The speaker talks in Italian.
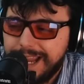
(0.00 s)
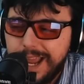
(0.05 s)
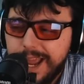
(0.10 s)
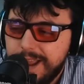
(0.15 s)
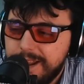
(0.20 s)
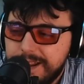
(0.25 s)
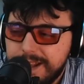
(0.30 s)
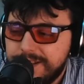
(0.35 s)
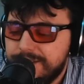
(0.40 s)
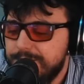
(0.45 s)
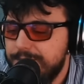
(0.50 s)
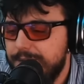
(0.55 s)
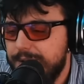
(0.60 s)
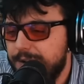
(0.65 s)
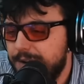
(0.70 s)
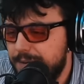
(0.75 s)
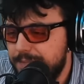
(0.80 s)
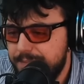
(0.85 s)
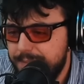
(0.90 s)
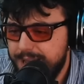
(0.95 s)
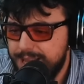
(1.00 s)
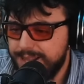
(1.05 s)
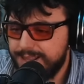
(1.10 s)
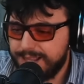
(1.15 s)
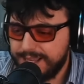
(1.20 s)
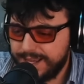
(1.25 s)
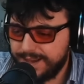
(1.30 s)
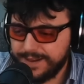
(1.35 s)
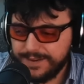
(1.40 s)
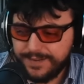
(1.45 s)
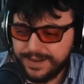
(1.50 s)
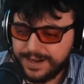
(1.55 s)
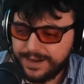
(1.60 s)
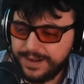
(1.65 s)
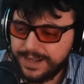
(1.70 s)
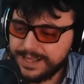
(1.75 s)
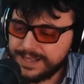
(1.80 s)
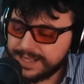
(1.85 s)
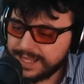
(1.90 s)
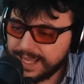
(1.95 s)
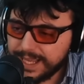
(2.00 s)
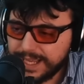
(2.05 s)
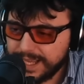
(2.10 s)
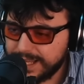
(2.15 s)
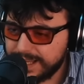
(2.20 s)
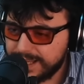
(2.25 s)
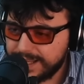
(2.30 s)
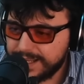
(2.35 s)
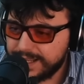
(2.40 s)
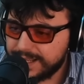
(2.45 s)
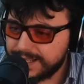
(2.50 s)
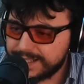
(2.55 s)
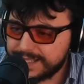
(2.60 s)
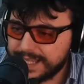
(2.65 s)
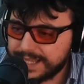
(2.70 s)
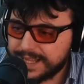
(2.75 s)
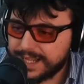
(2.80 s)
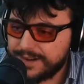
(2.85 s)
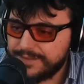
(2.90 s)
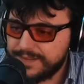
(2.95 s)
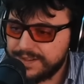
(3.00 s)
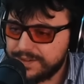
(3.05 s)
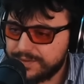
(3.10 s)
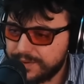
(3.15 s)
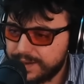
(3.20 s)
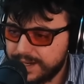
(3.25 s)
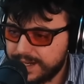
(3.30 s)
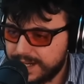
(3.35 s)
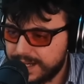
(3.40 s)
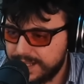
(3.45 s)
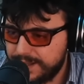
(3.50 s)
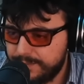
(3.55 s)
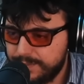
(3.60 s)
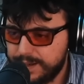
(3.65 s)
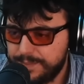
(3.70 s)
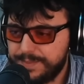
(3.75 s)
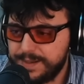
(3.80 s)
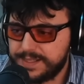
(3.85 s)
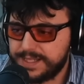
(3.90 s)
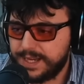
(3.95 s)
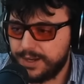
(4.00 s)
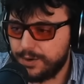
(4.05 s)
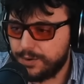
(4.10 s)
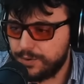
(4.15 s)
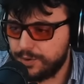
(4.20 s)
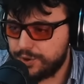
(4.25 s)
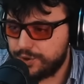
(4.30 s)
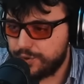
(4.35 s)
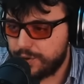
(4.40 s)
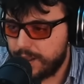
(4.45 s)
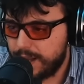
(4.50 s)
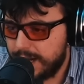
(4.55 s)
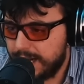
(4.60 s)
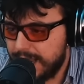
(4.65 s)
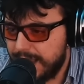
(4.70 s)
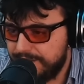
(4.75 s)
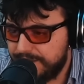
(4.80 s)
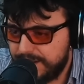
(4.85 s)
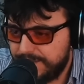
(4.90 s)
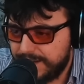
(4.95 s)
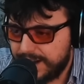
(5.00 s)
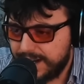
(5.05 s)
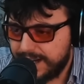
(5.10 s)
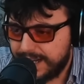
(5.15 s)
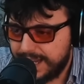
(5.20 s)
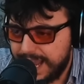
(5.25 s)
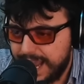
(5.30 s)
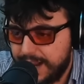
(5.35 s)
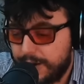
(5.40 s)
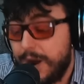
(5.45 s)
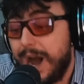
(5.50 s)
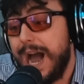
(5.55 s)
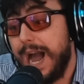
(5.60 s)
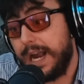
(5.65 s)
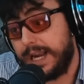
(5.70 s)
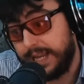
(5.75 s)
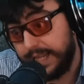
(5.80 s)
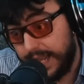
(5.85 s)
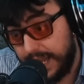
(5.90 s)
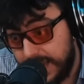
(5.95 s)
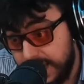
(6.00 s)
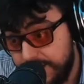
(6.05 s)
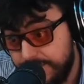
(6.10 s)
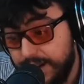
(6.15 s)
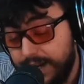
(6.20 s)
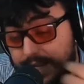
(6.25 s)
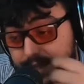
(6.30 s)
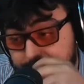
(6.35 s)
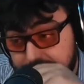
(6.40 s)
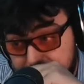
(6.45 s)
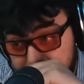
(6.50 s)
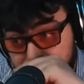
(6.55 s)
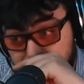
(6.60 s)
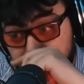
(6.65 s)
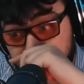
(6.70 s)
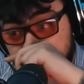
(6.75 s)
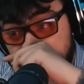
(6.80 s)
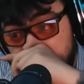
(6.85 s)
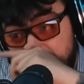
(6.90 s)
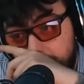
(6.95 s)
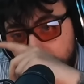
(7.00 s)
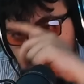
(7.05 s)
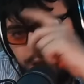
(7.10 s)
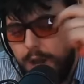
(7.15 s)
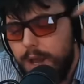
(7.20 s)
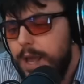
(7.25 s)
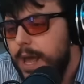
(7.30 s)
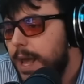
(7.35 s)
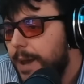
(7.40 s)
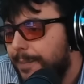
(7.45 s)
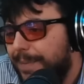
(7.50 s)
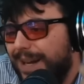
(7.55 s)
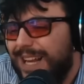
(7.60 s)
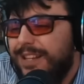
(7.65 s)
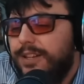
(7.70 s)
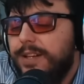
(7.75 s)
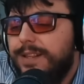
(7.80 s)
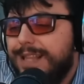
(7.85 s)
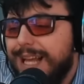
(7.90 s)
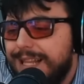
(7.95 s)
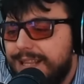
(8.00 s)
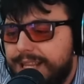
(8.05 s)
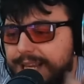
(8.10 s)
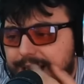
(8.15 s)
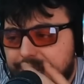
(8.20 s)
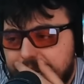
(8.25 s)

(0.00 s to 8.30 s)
che, adesso mi vengono in mente, veramente è stata un'avventura incredibile. Pensa che l'ho conosciuto dalla live di Ivan Grieco, ah anche da Ivan è andato, esatto. Eh, ma è andato in tanti